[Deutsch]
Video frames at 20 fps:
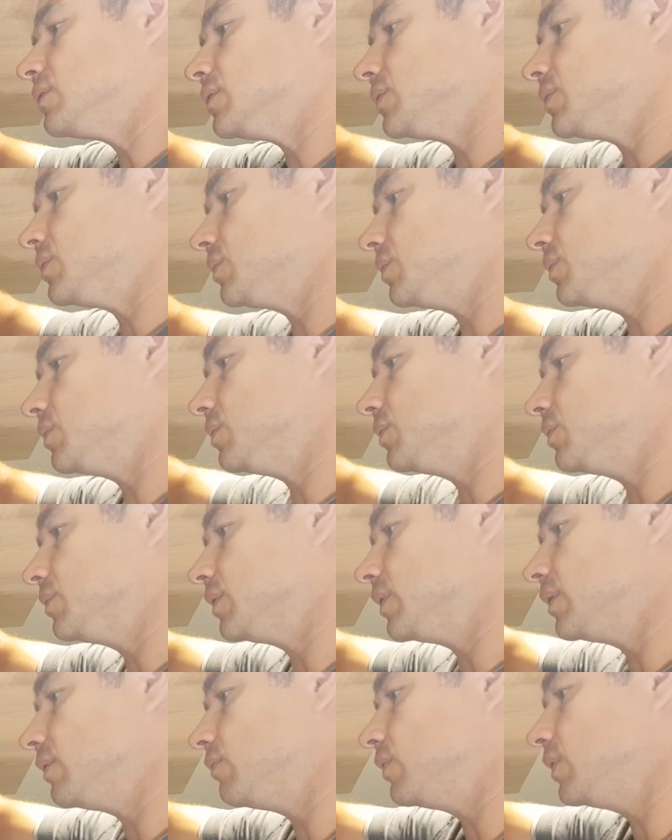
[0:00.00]
So,
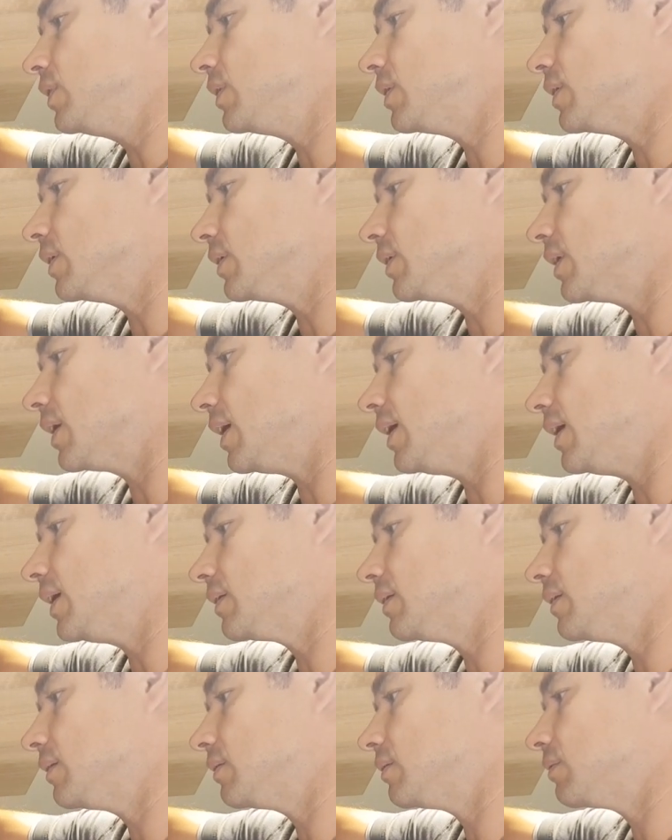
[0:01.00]
ein wenig
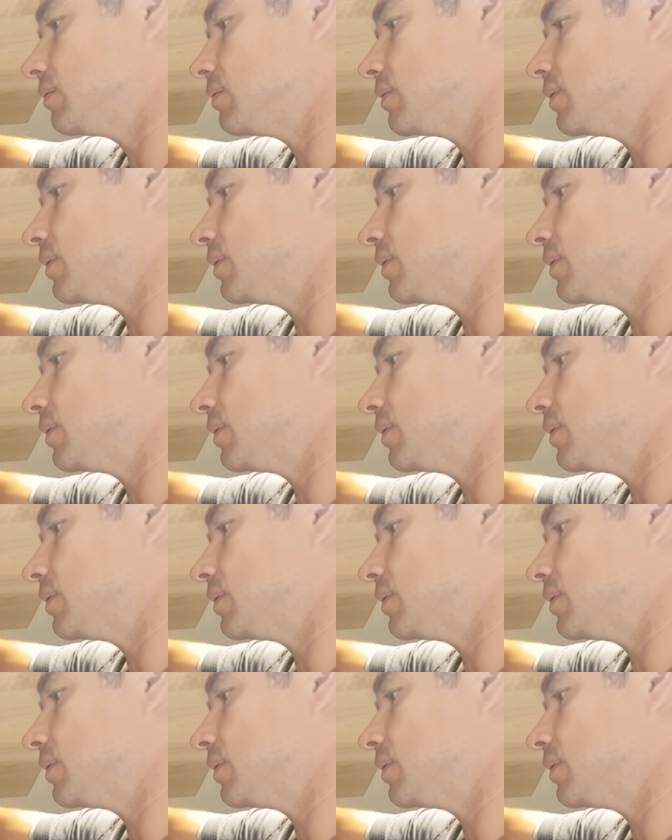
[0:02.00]
entgraten.